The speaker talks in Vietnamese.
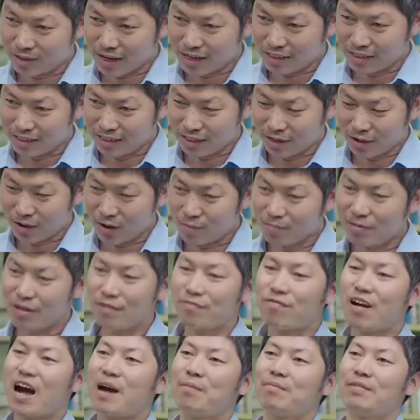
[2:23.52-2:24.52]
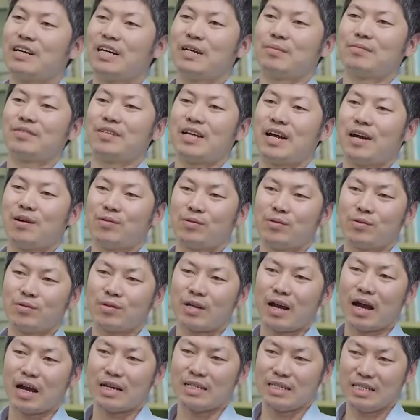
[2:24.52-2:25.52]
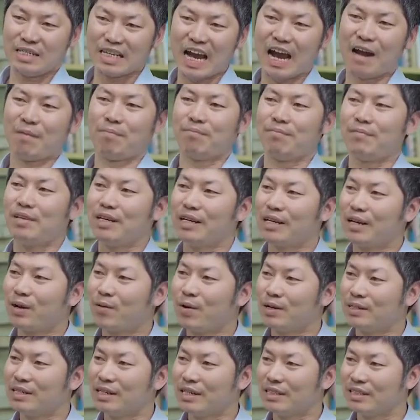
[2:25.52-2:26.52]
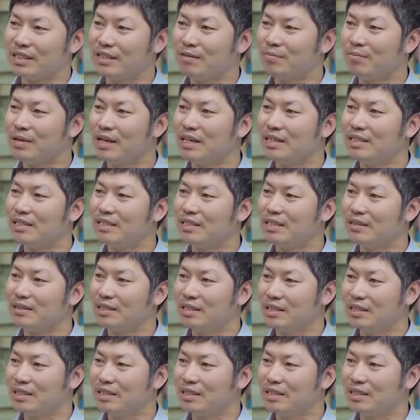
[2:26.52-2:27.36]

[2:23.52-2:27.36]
Chúng ta chỉ có biện pháp để làm sao chúng ta giảm đi cái quá trình diễn biến